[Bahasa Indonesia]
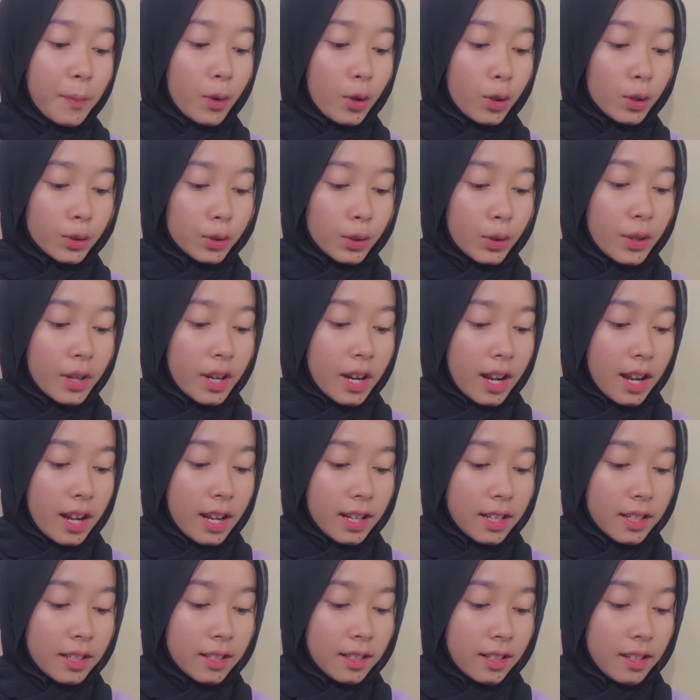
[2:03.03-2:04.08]

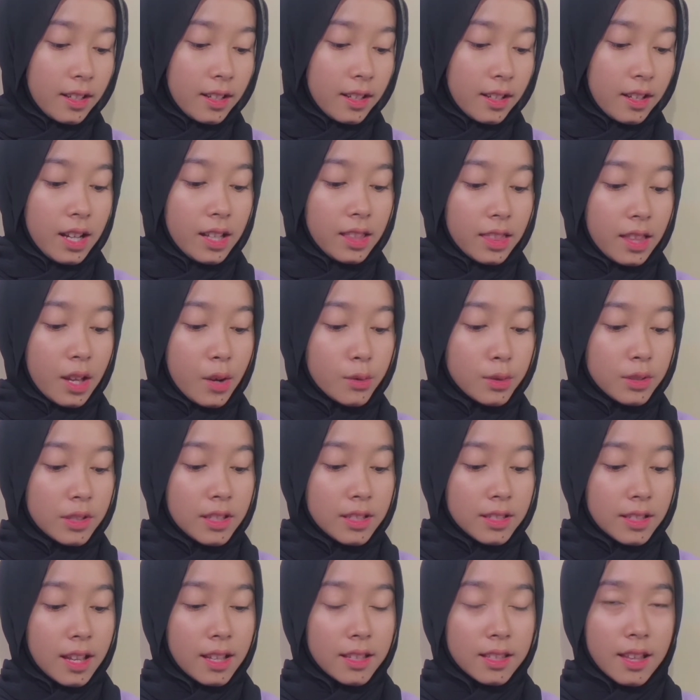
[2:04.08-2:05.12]
kotoran, atau
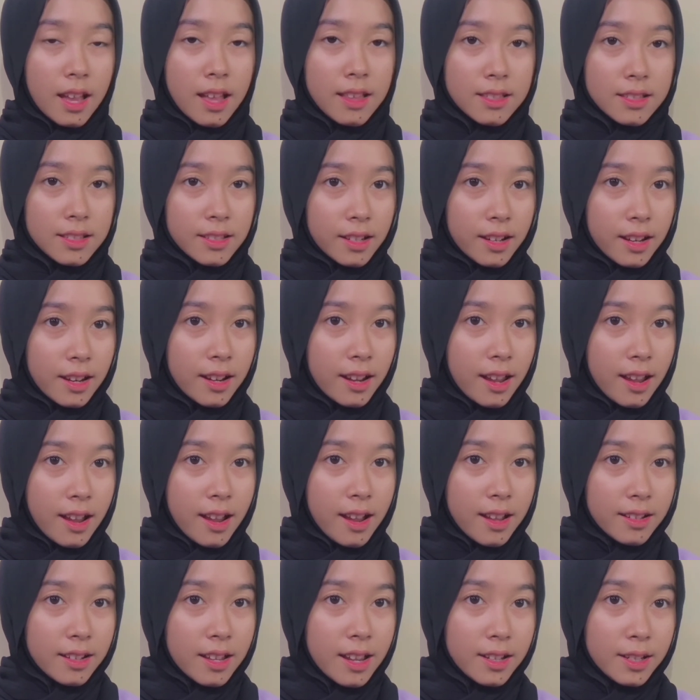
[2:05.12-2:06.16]
sisa sunscreen yang
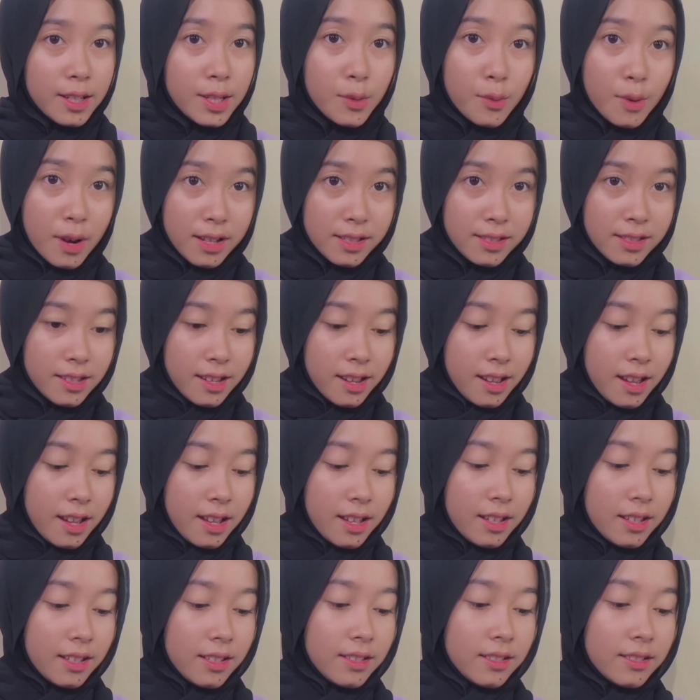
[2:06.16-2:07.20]
ada di wajah.